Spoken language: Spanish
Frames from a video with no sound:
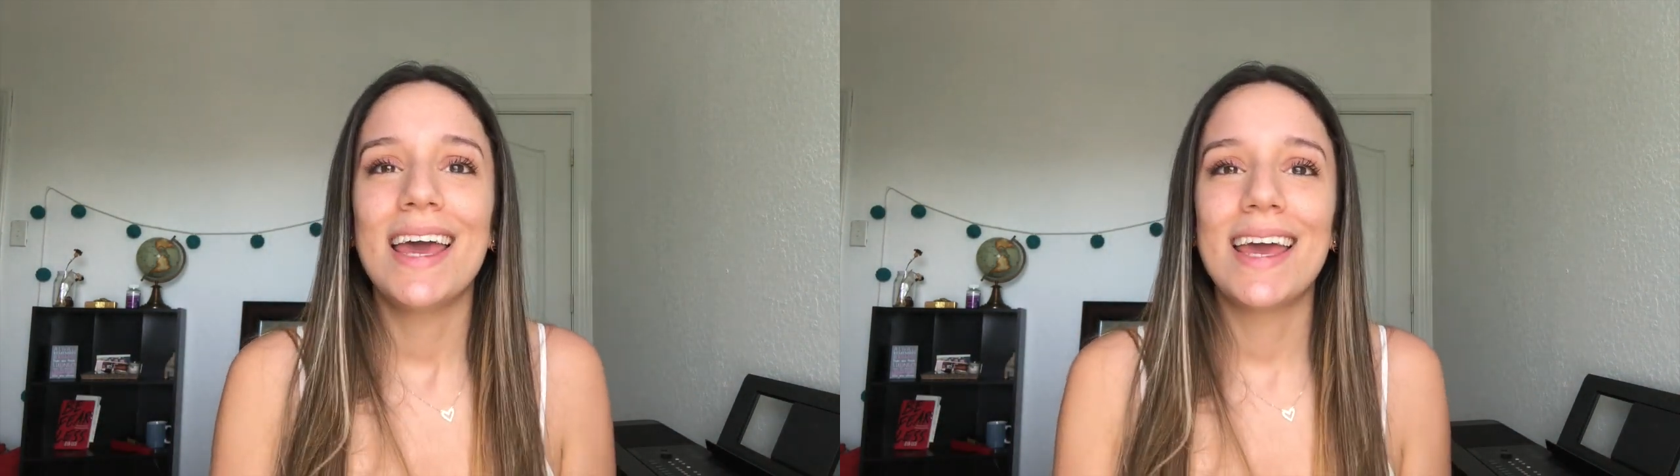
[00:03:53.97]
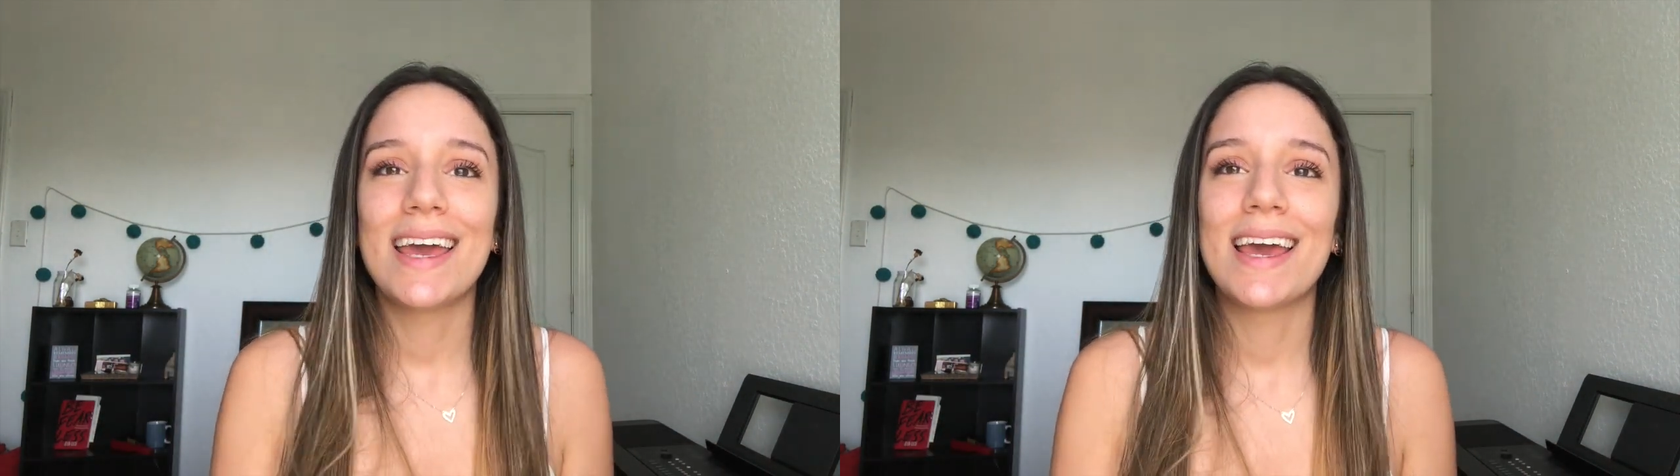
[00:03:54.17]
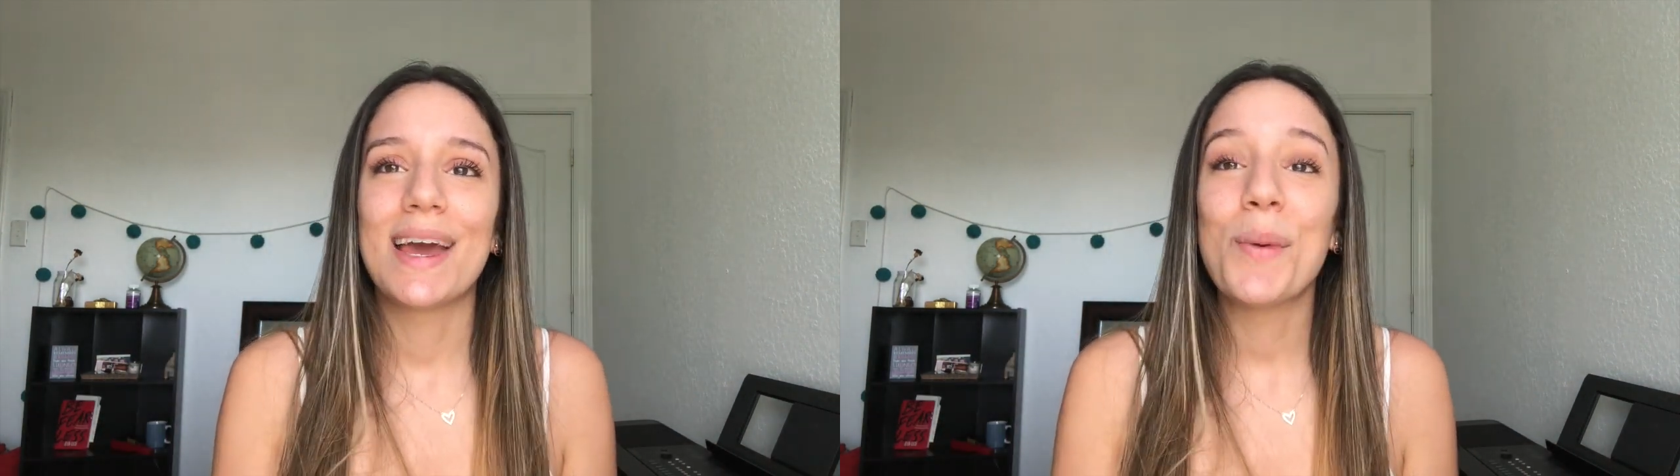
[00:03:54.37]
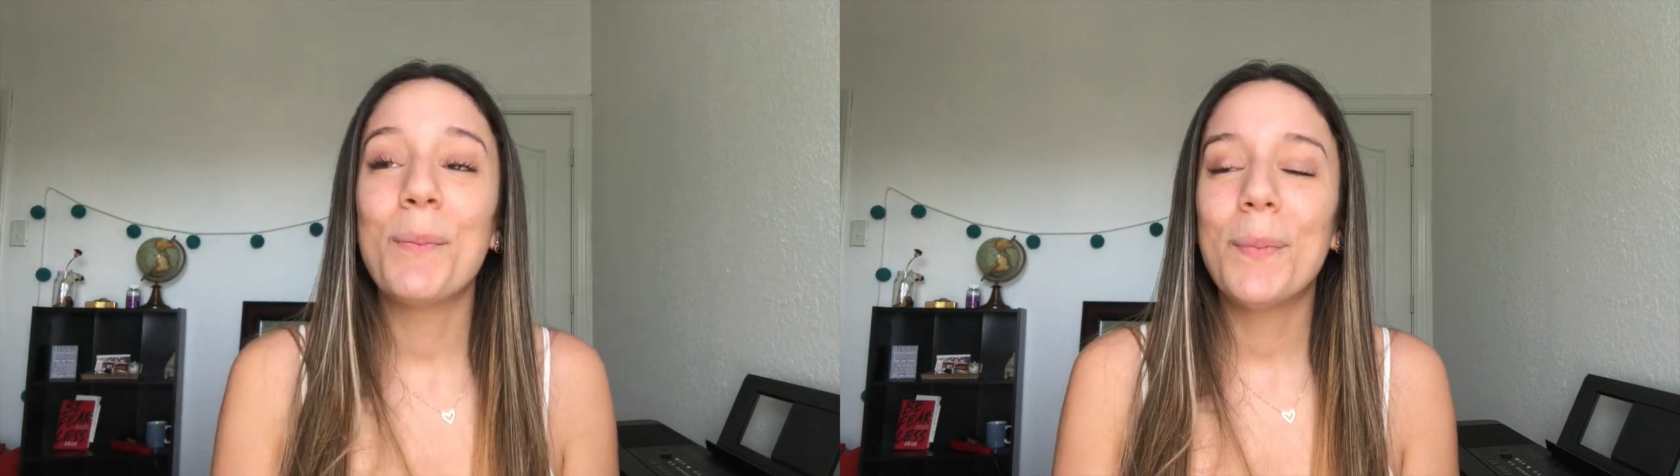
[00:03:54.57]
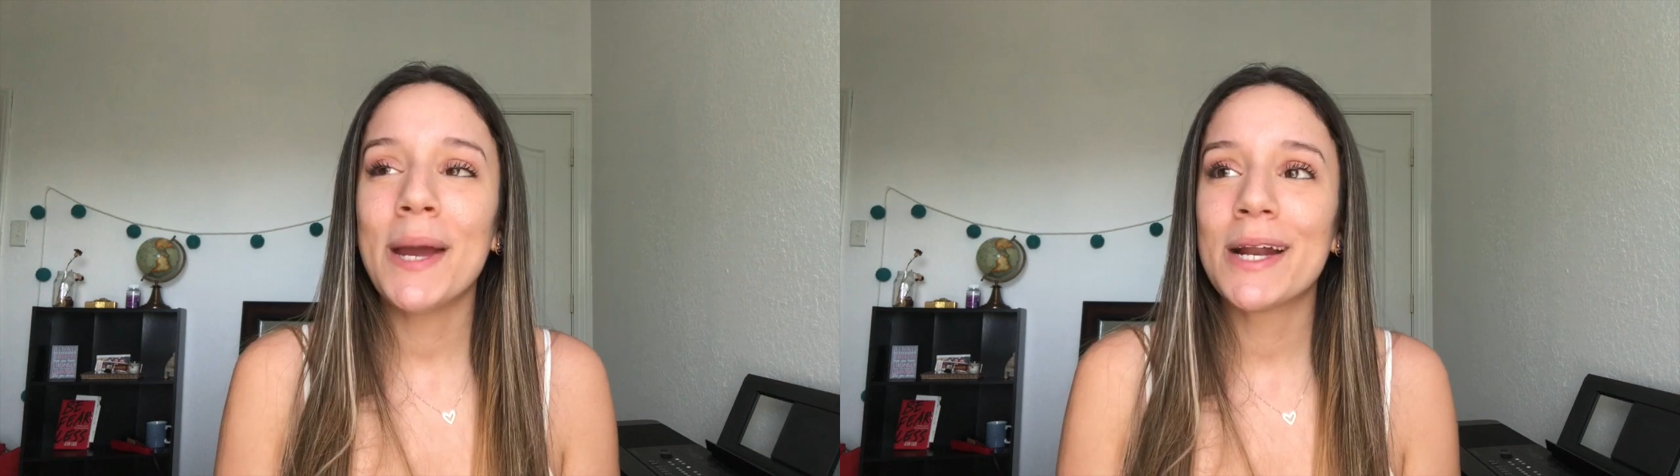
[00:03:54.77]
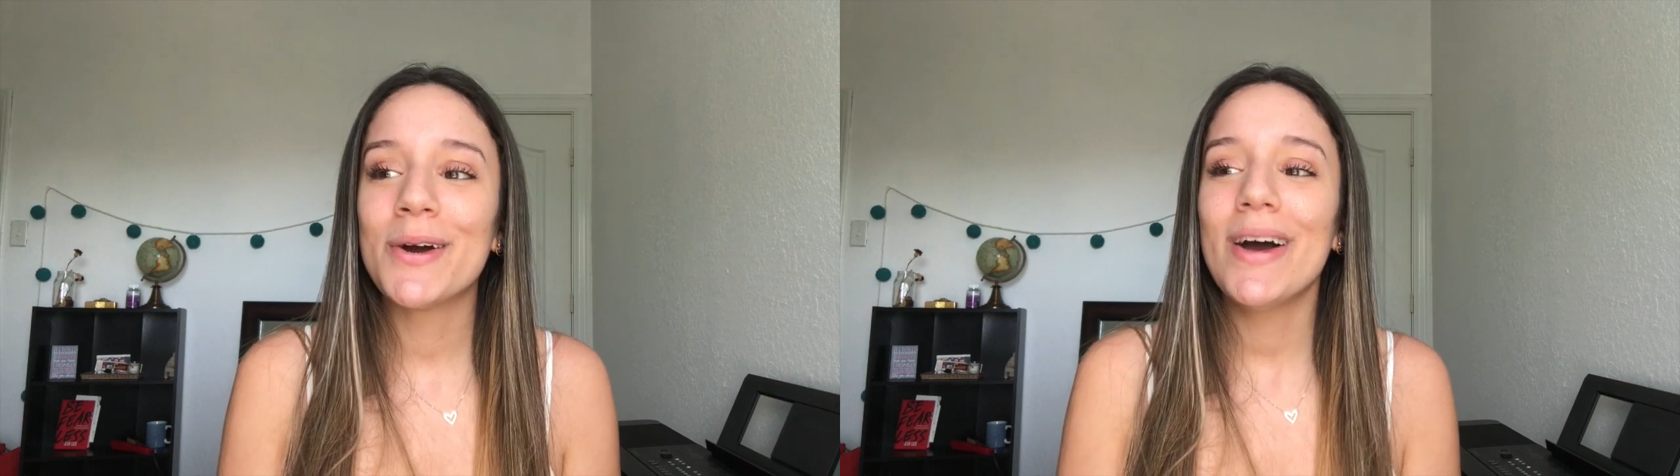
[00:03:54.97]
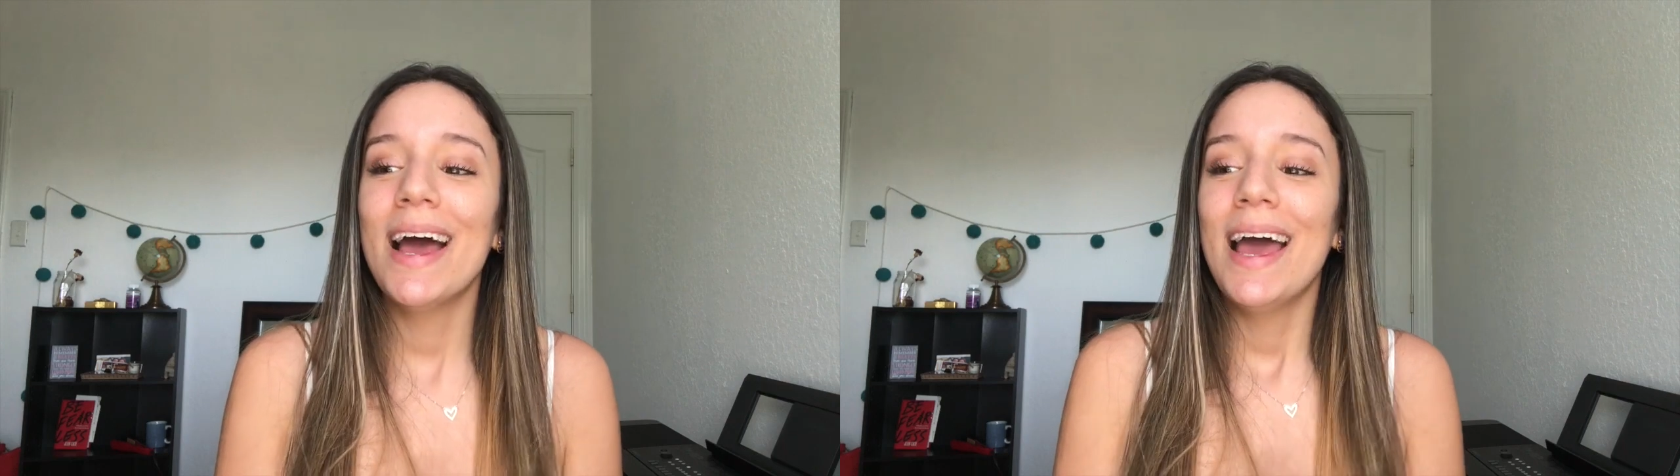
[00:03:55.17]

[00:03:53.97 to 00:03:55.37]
eh, pero